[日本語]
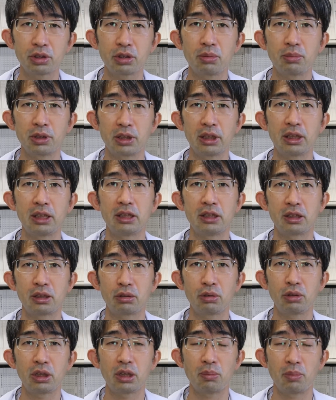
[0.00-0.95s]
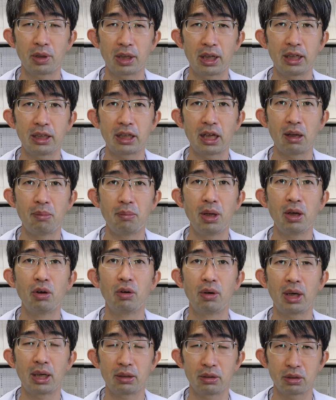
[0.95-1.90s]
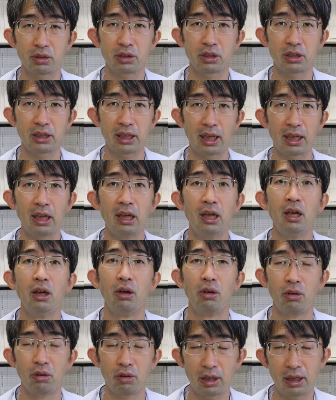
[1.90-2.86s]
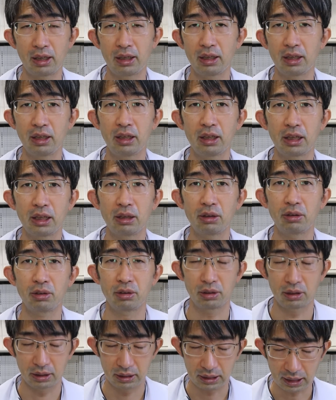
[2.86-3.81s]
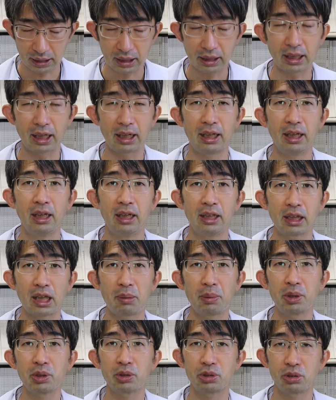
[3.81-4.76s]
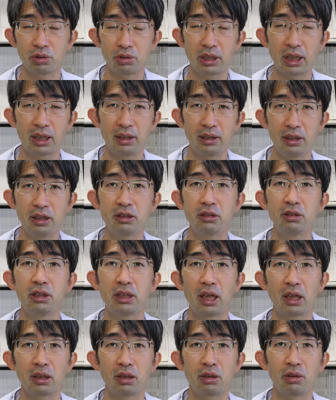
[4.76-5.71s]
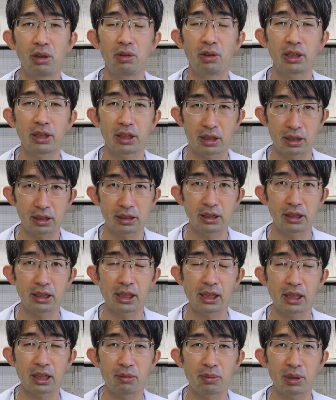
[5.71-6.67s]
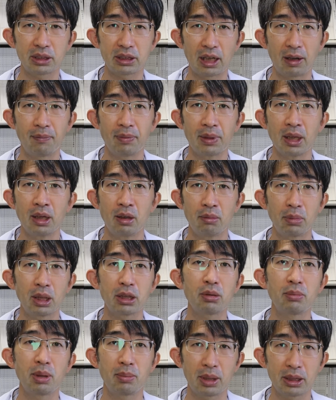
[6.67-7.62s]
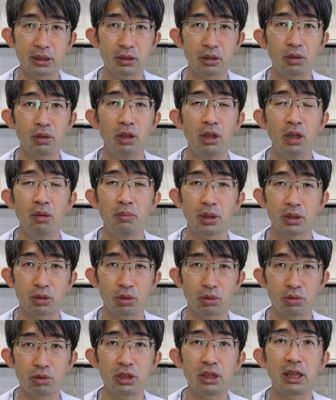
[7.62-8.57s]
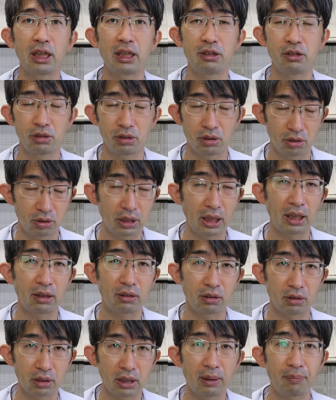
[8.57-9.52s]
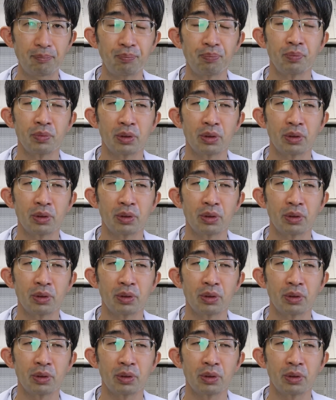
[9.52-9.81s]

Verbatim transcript: の人もぜひ知っといてもらいたい、目を悪くしない、黄斑変性を出さない、ための習慣について今日はお話しさせていただきました。まとめますと、まあ、食事が重要であるとね。